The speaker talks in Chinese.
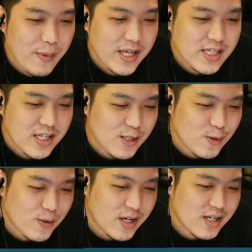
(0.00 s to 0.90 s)
满结
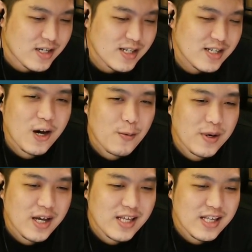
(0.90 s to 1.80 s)
束了，那我
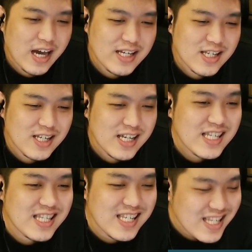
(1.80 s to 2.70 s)
们还是
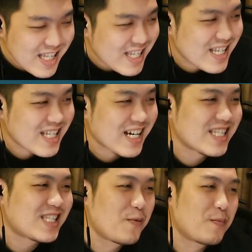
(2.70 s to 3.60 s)
支持这个
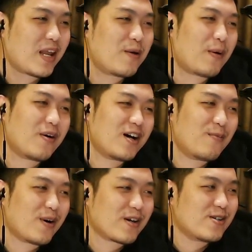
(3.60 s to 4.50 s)
正版的宝可
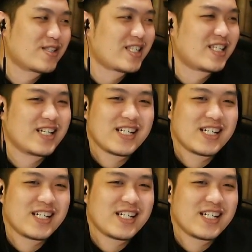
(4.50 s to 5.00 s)
梦游戏，